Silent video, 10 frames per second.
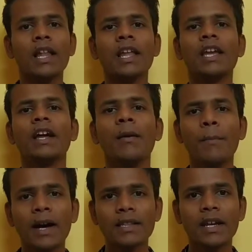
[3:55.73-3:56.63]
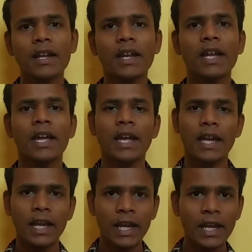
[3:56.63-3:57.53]
लेकिन हम बात कर रहे
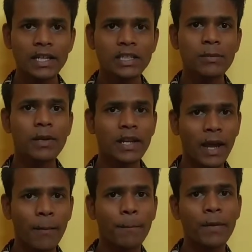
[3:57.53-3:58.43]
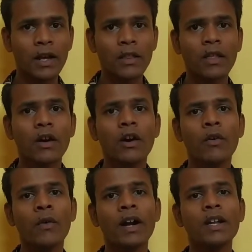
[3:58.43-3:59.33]
हैं एट जीबी रैम प्लस
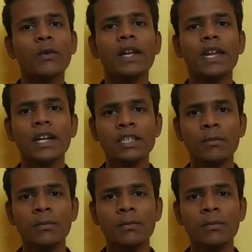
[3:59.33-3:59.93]
वन ट्वेंटी एट